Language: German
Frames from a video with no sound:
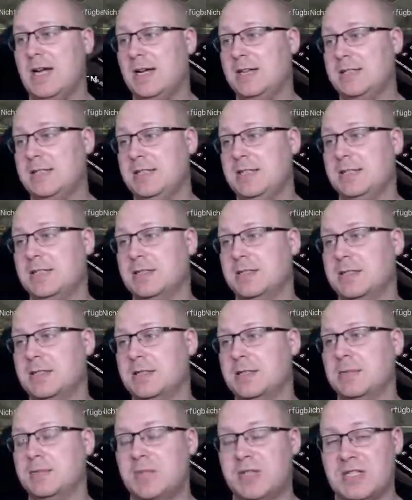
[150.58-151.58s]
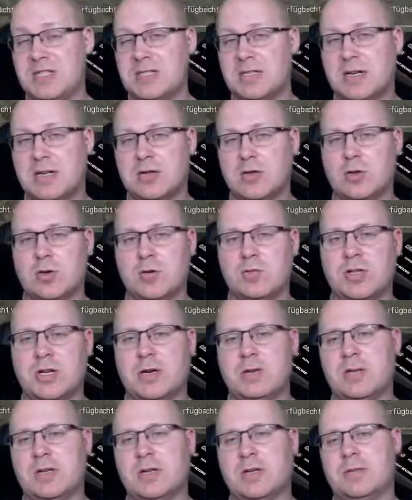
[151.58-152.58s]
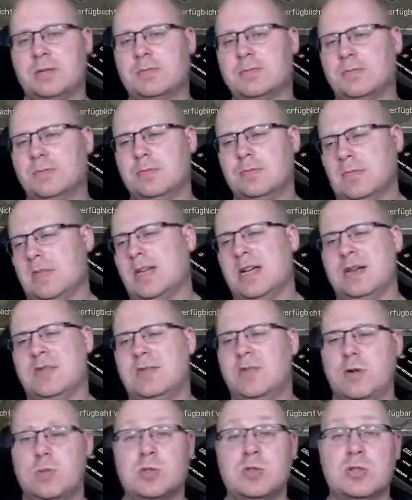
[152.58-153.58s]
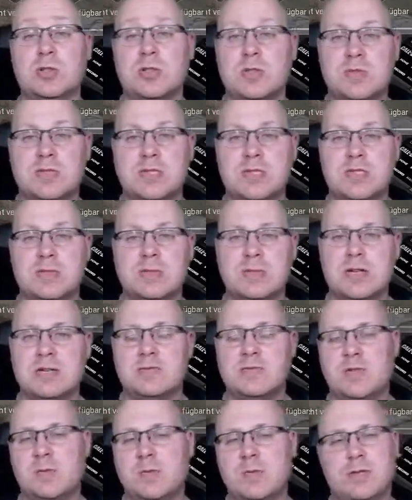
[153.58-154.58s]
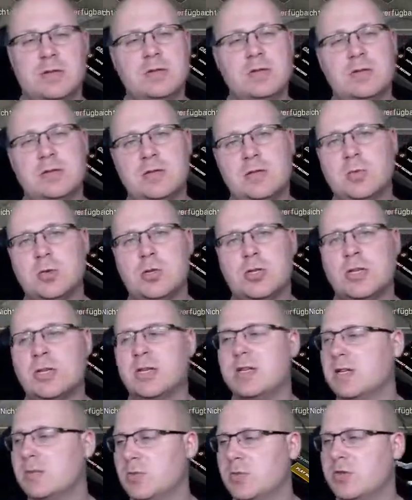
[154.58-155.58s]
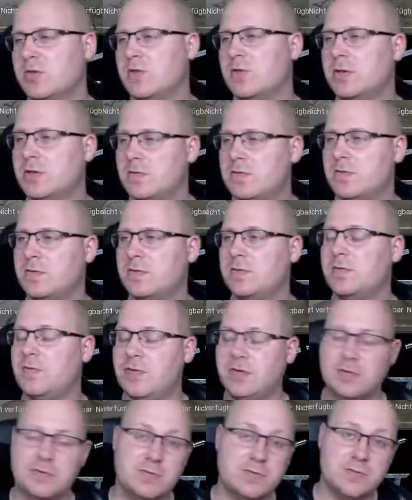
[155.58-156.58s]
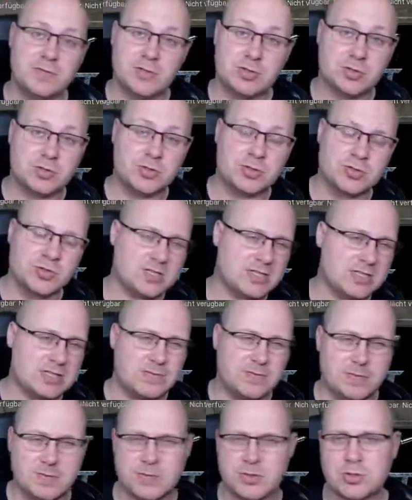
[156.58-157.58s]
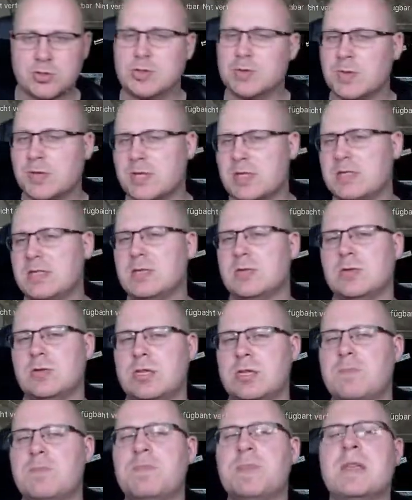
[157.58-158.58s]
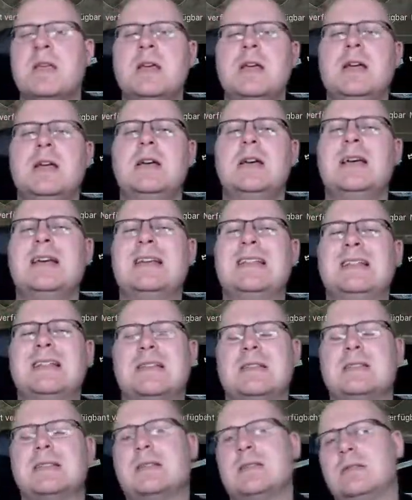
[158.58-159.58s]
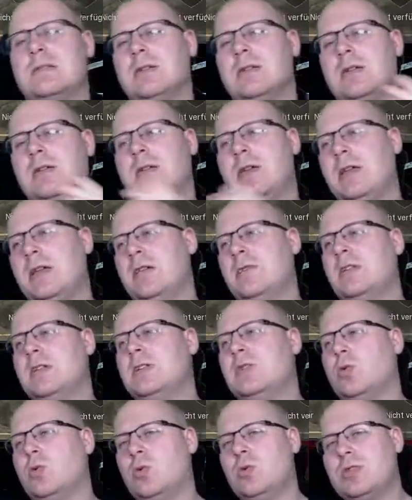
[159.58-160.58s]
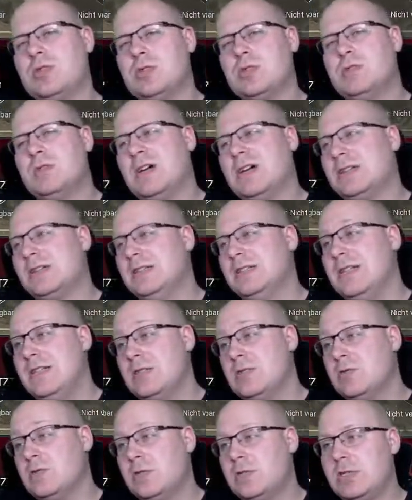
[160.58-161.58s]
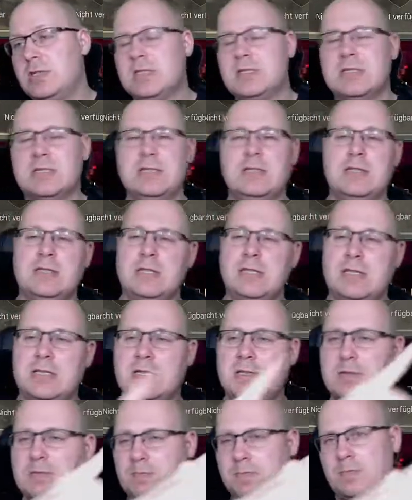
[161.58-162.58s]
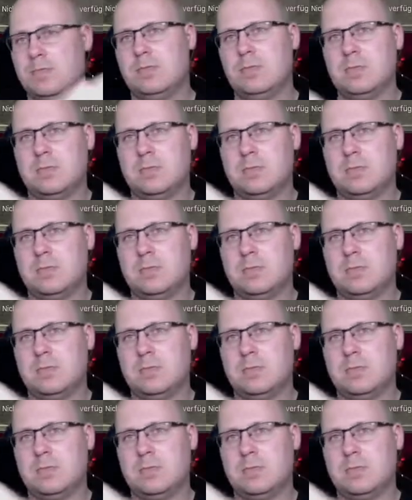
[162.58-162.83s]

an die äh, Bixen rankommt, aber ähm, ja, warum sollte man das machen, wenn man die Möglichkeit hat, mit 54 Schuss oder 56 Schuss Magazin zu nehmen? Das jeweils größere macht nicht so wirklich Sinn. Ich